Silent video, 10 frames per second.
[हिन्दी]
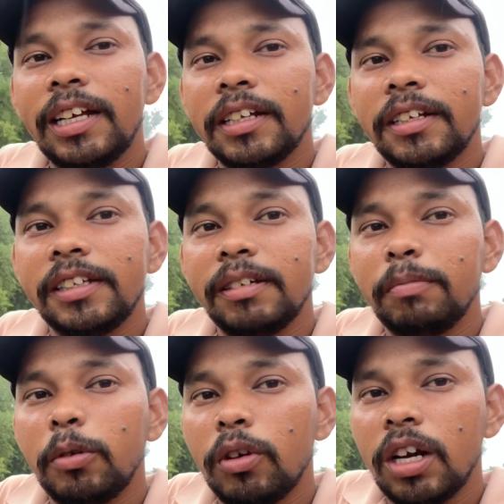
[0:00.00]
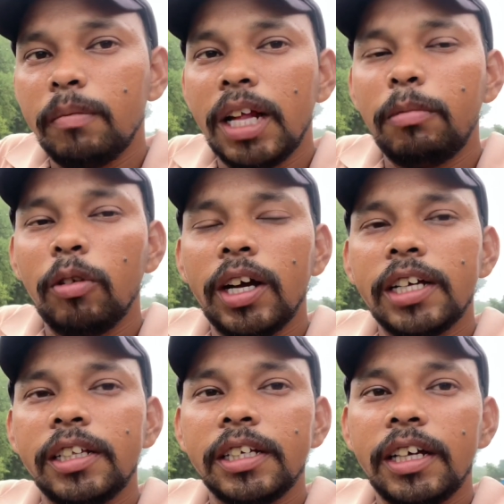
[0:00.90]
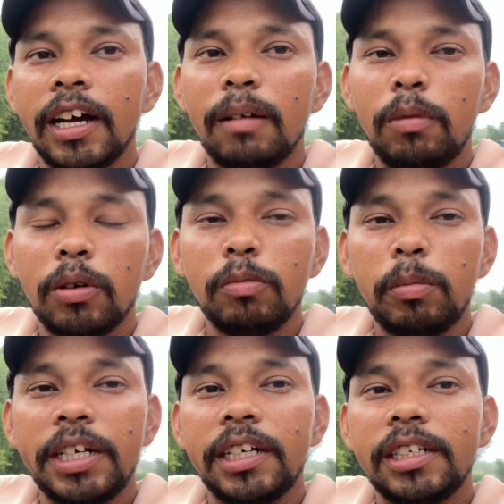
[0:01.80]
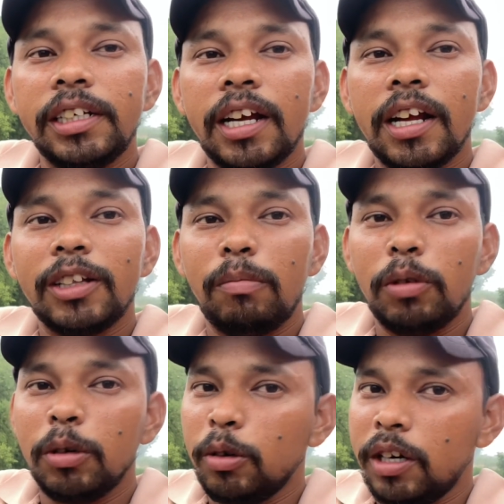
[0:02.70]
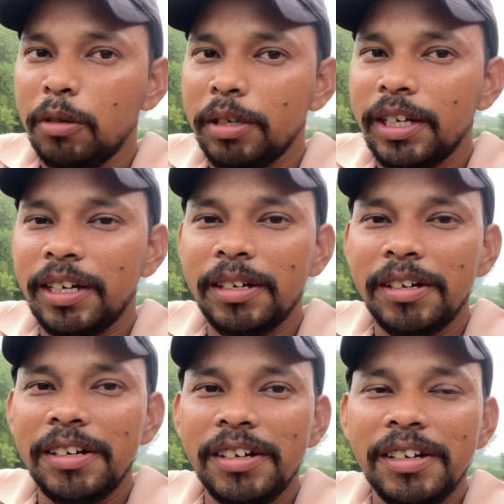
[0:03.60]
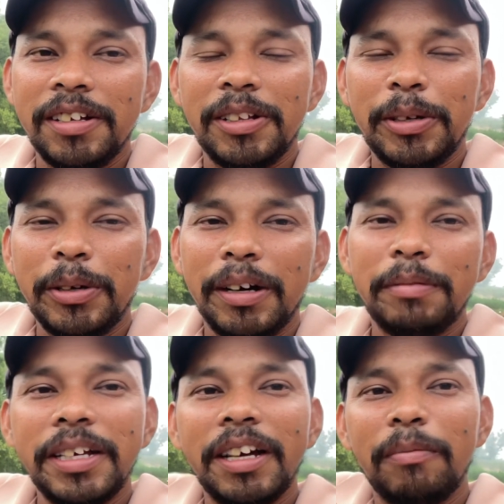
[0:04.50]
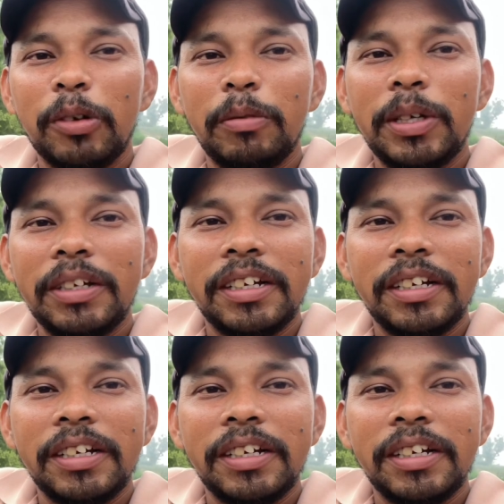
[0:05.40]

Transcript: ले रहे थे जब कोरोना में आदमी को कहा जाता है कि अगर आप लोगों को मुंह में टेस्ट नहीं आ रहा है तो आप लोगों को कोरोना हो गया है तो अभी हमको भी